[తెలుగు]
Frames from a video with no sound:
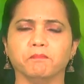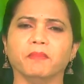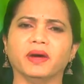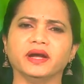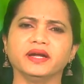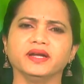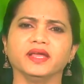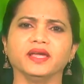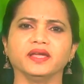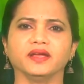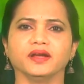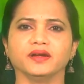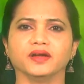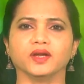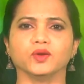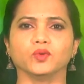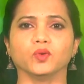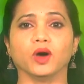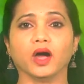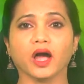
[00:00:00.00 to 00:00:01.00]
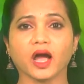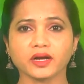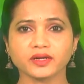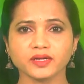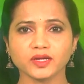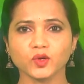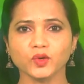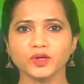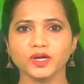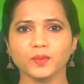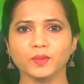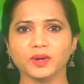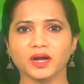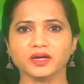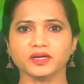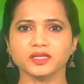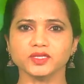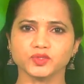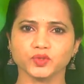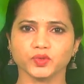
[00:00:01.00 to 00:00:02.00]
మండే ఎండలు అగ్నిగుండం
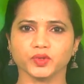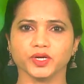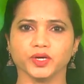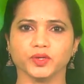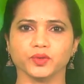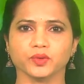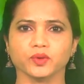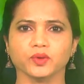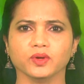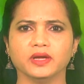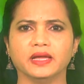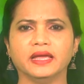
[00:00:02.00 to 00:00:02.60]
లాంటి సూర్యుడు